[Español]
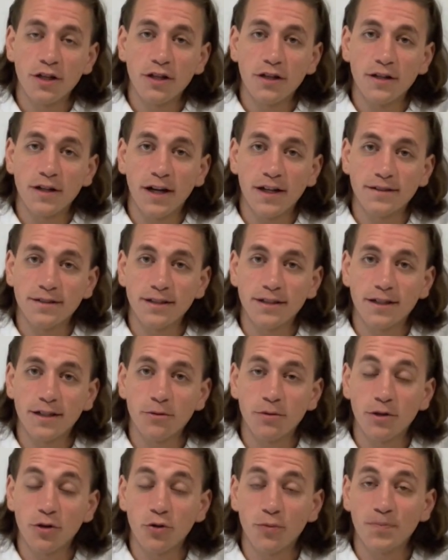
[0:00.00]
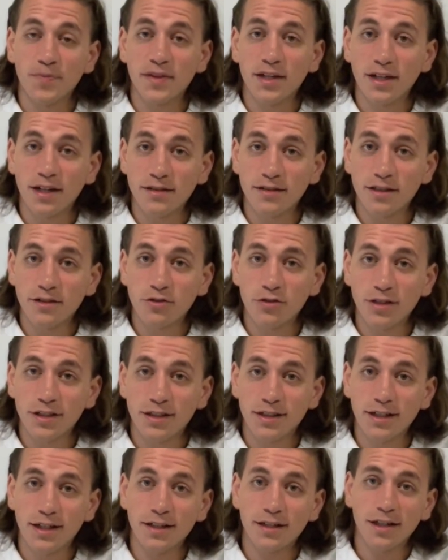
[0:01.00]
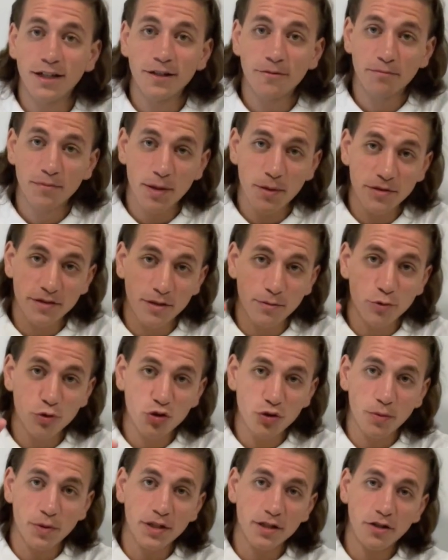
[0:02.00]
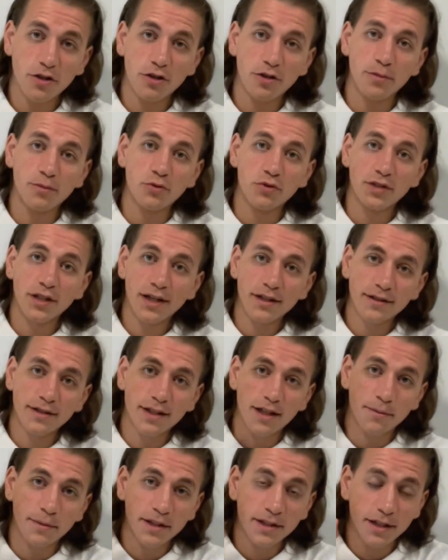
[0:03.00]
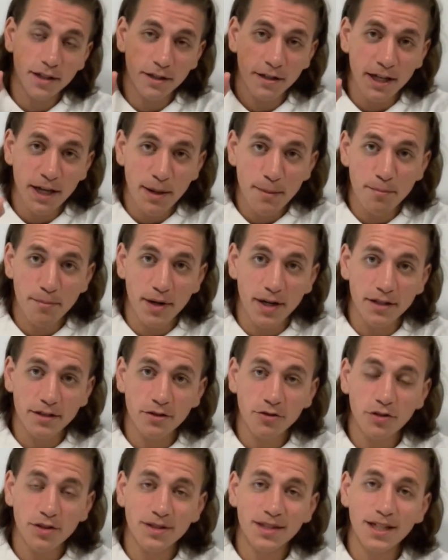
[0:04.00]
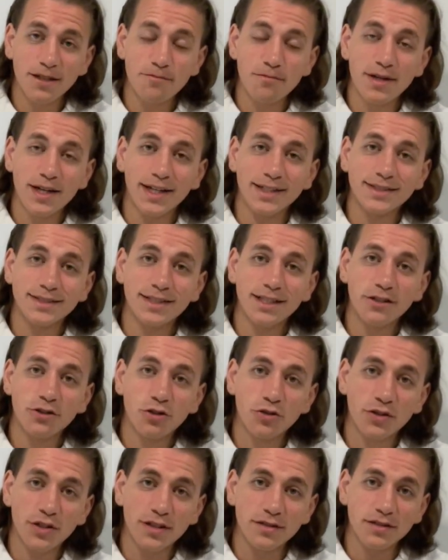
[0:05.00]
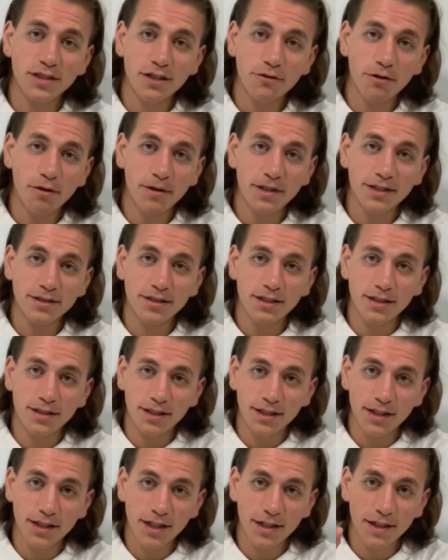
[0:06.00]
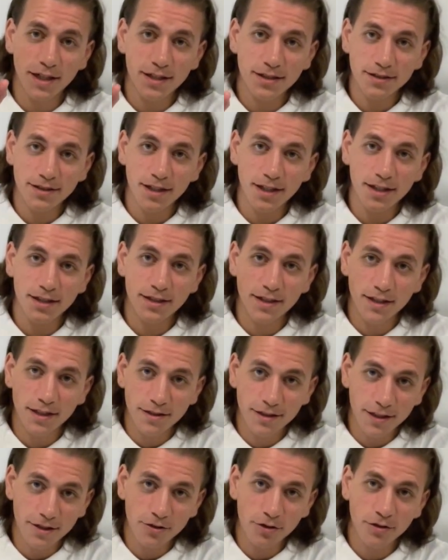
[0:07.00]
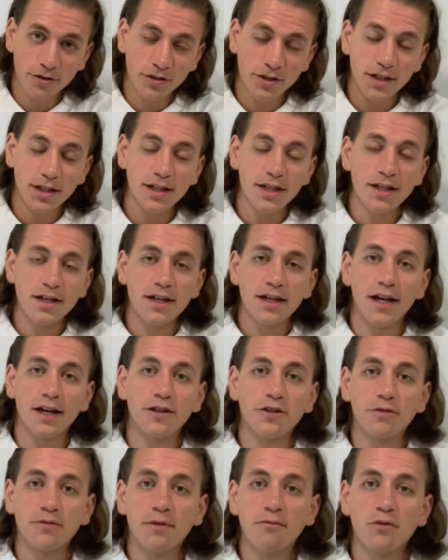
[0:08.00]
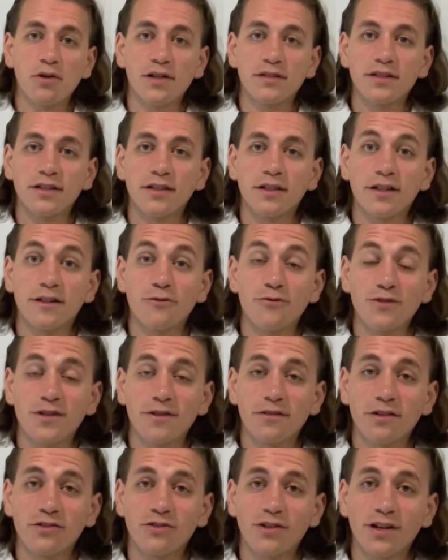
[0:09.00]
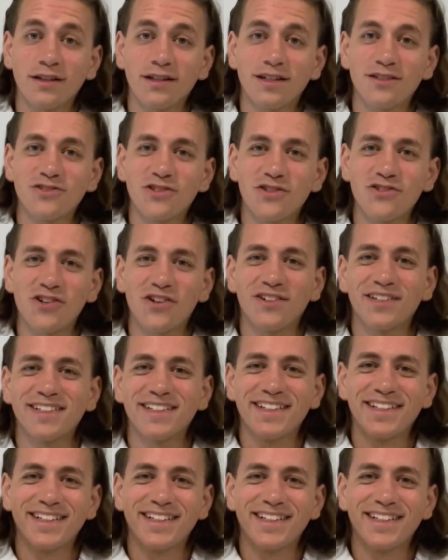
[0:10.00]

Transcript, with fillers: Así que bueno, ten atentos en este canal, vamos a hacer muchos videos del Mundial, también el partido de Brasil contra Serbia van a tener análisis ahí, estén atentos, ahí nos vemos, así que un abrazo grande, chao chao.